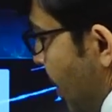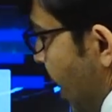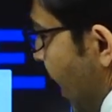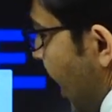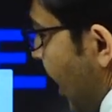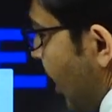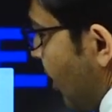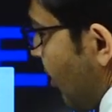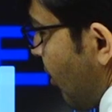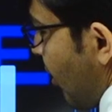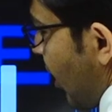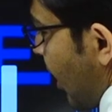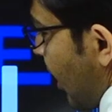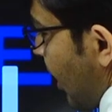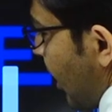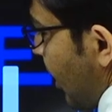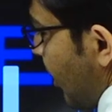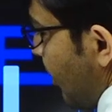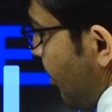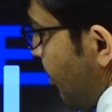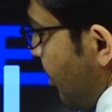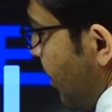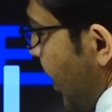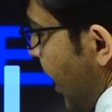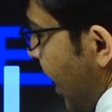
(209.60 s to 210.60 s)
बैकवर्ड
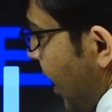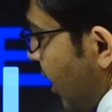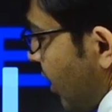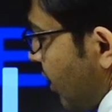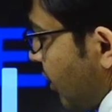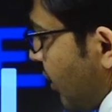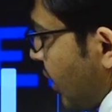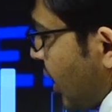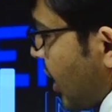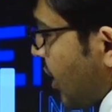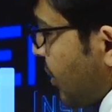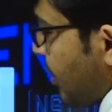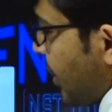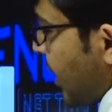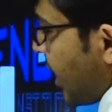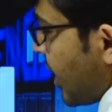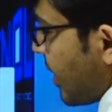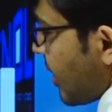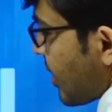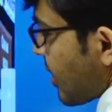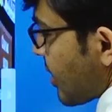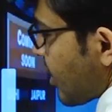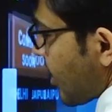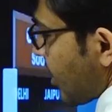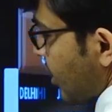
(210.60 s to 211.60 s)
बैकवर्ड भी
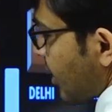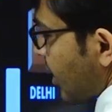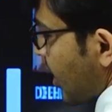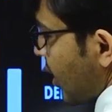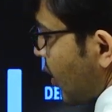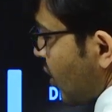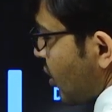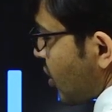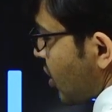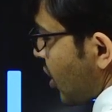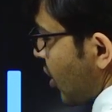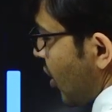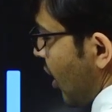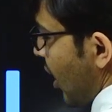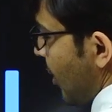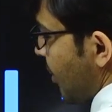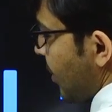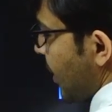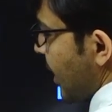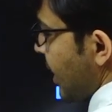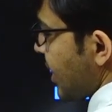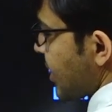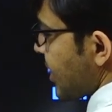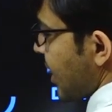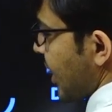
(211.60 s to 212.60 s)
कर सकते हो चलो
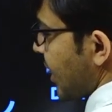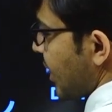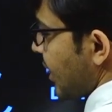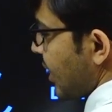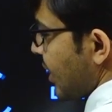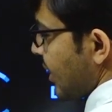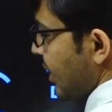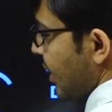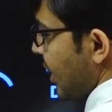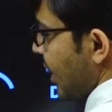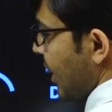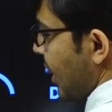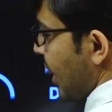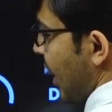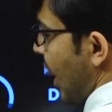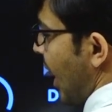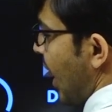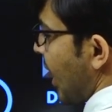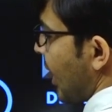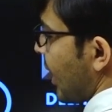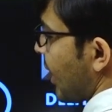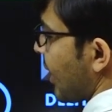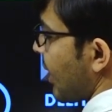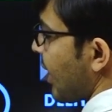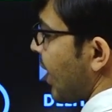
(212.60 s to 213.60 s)
आपने ऐसा देखा
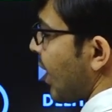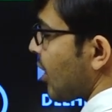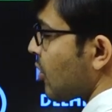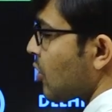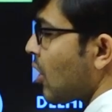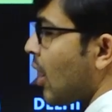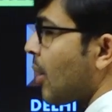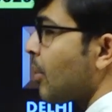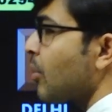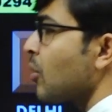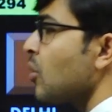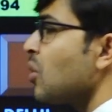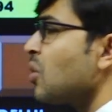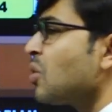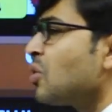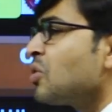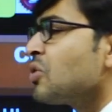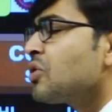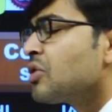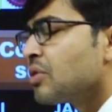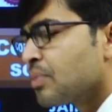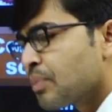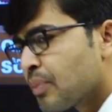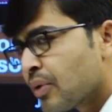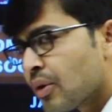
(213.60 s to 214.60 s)
है या तो आपको
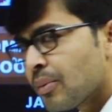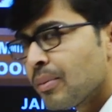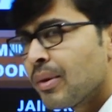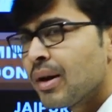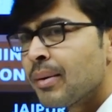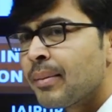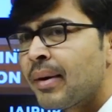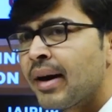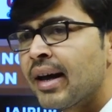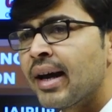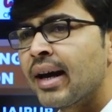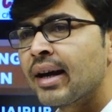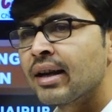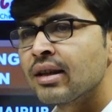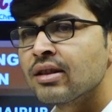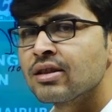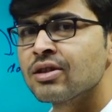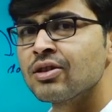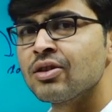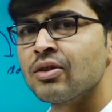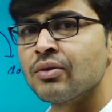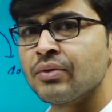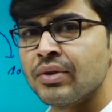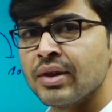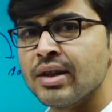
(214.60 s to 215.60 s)
कुछ प्रॉब्लम आया कि
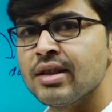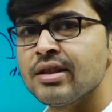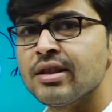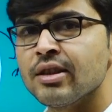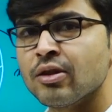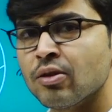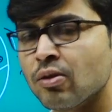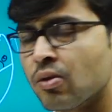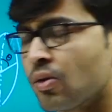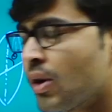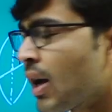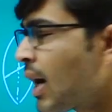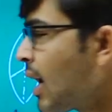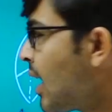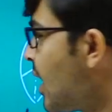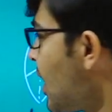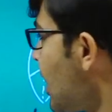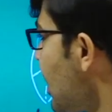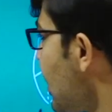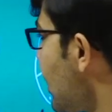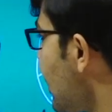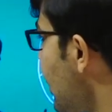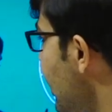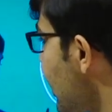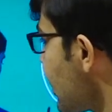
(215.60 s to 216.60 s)
चलो फिर से थोड़ा
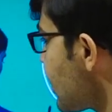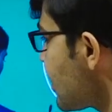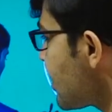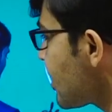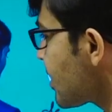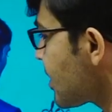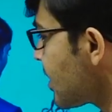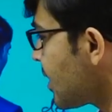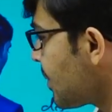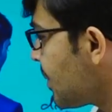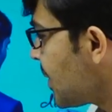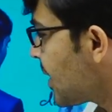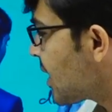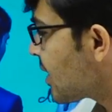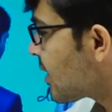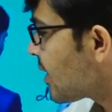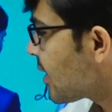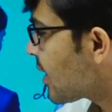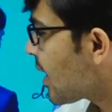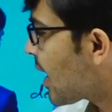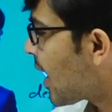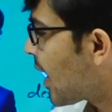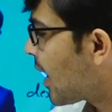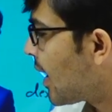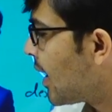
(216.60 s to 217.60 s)
लेक्चर्स रिपीट
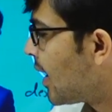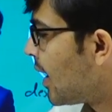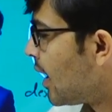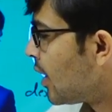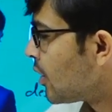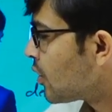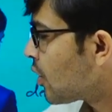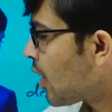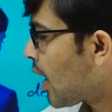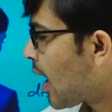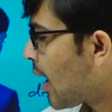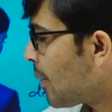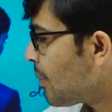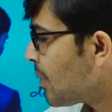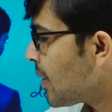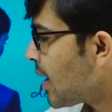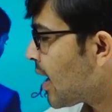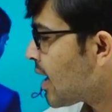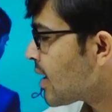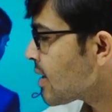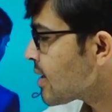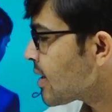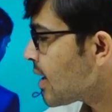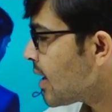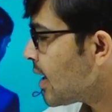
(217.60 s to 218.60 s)
करना है तो आप
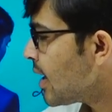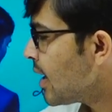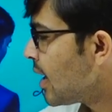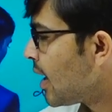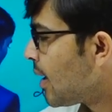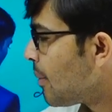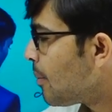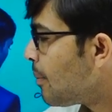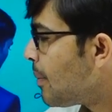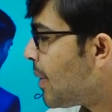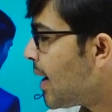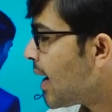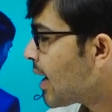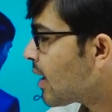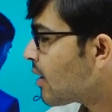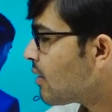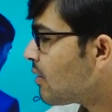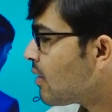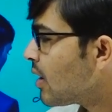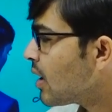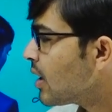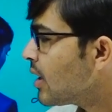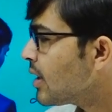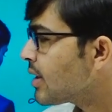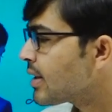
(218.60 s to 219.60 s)
यहाँ से
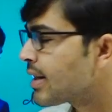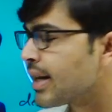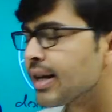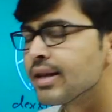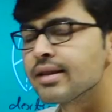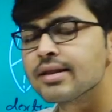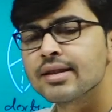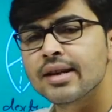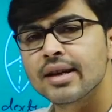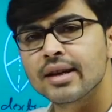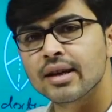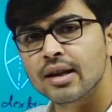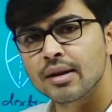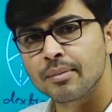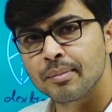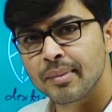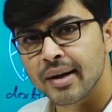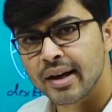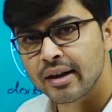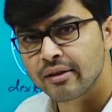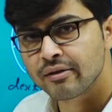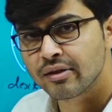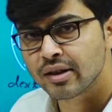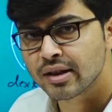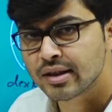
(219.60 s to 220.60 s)
बैकवर्ड टेन सेकंड
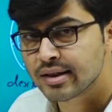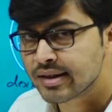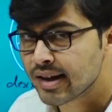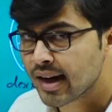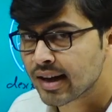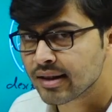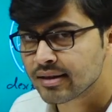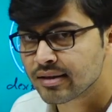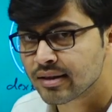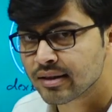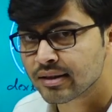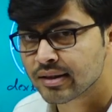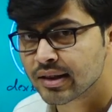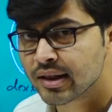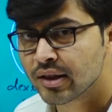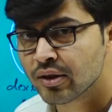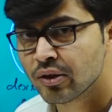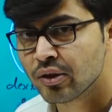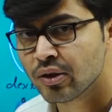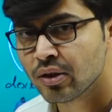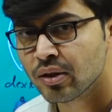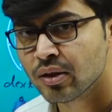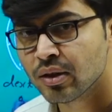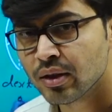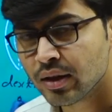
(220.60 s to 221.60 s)
बैकवर्ड जा सकते
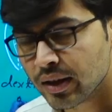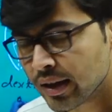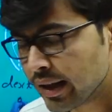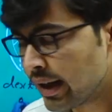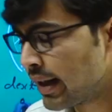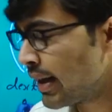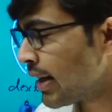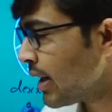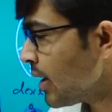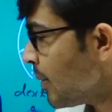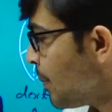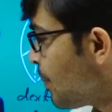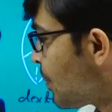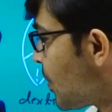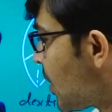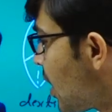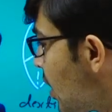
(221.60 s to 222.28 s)
हो क्लियर